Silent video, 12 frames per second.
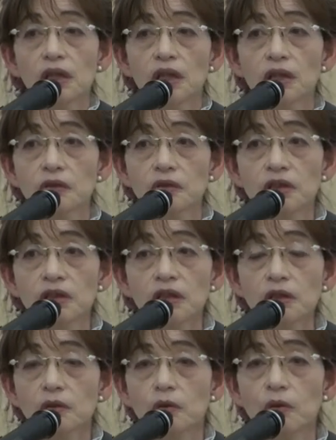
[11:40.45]
えー、そし
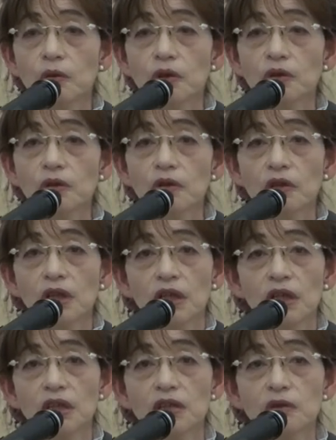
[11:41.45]
てこういう、
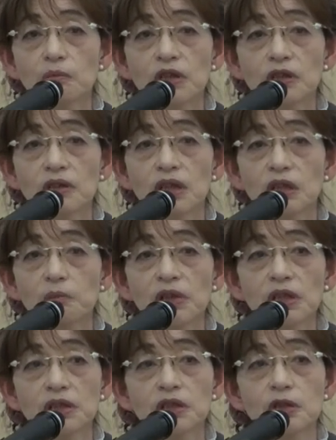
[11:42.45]
えー、結末はい
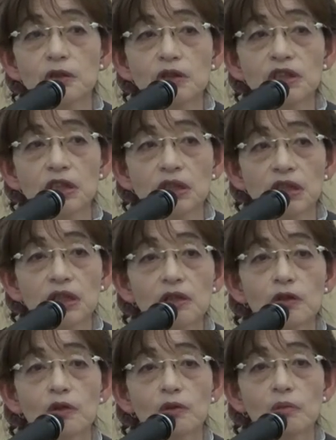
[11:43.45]
まいち好きじゃな
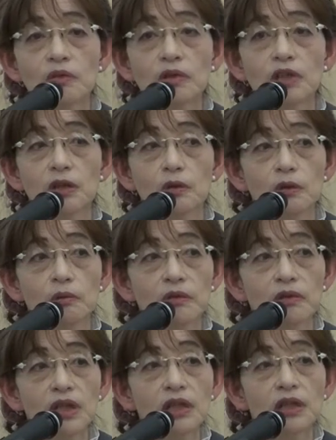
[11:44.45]
いと思った子
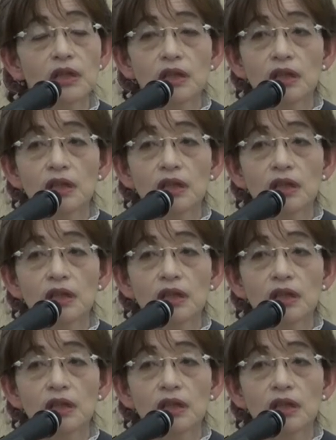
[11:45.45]
供は、